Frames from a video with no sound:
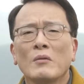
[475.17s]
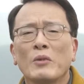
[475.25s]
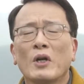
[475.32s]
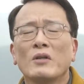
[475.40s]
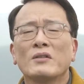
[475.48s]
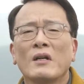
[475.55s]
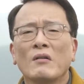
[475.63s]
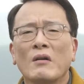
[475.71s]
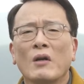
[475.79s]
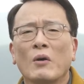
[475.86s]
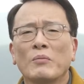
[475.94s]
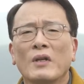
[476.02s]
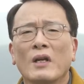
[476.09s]
별
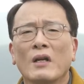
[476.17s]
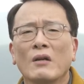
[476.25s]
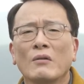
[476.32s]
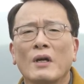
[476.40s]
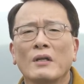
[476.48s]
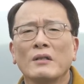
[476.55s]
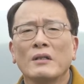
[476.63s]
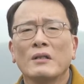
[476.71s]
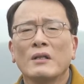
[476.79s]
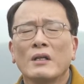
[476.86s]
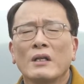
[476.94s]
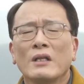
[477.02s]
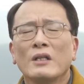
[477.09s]
상관없다라고 하는
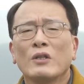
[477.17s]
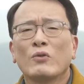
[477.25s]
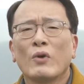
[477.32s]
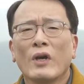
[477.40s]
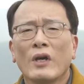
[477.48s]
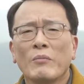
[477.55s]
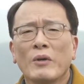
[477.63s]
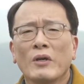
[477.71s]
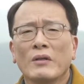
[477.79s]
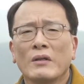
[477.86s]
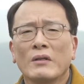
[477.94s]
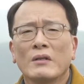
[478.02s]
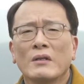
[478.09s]
이
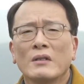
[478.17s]
궤변,